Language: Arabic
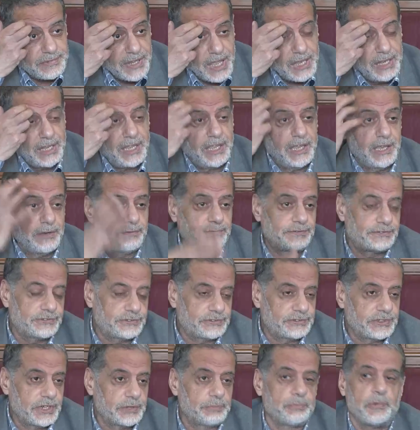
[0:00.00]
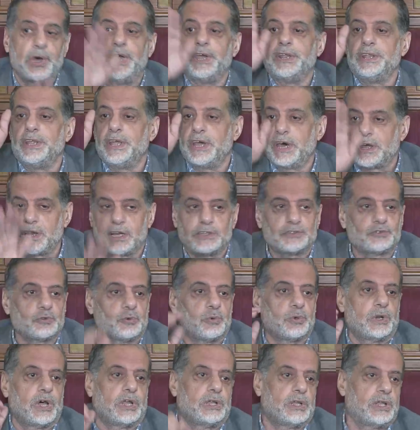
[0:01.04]
الحفظ اطمئن يا
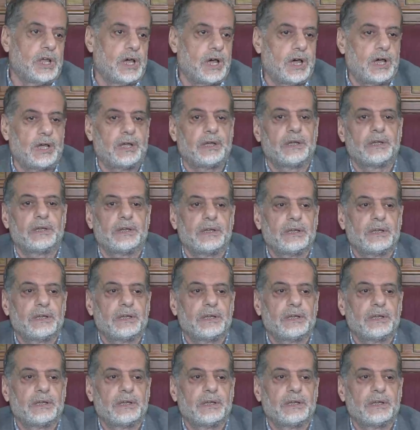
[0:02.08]
رسول الله